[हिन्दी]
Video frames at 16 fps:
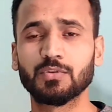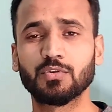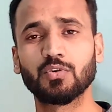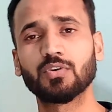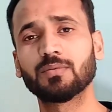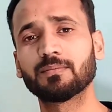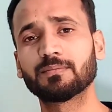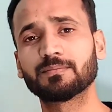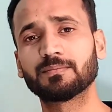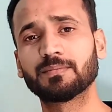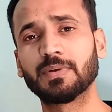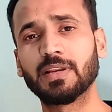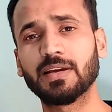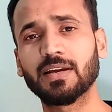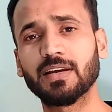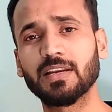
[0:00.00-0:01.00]
तो
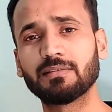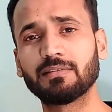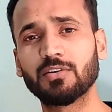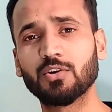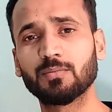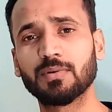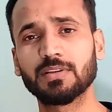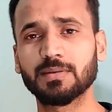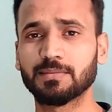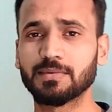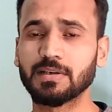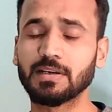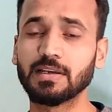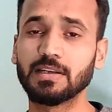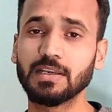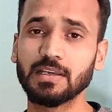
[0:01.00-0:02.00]
मिलेंगे अगली वीडियो में तब
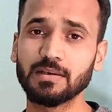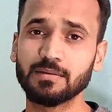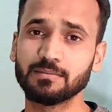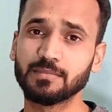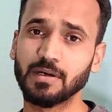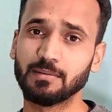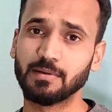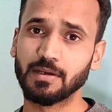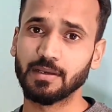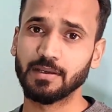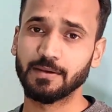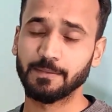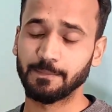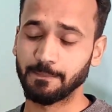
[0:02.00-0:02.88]
तक के लिए बाय बाय